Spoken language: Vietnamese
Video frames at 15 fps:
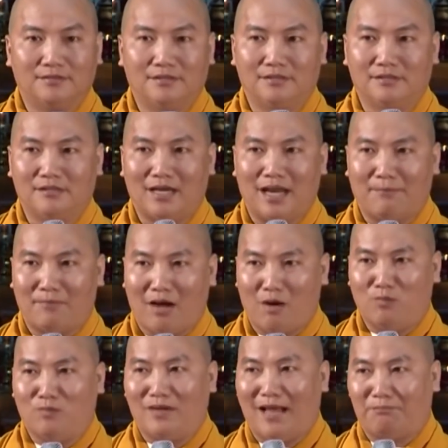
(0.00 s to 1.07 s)
những người làm
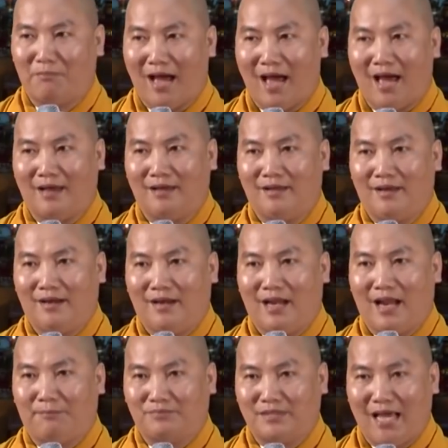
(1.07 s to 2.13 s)
ông, làm bà,
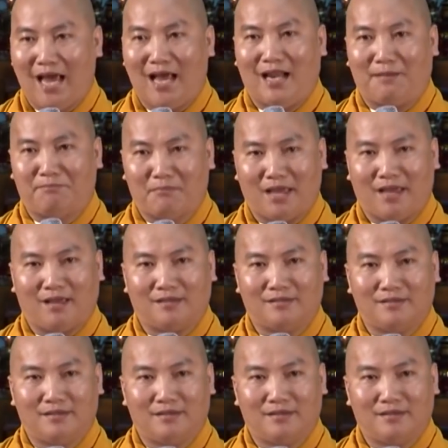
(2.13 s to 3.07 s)
làm cha, làm mẹ,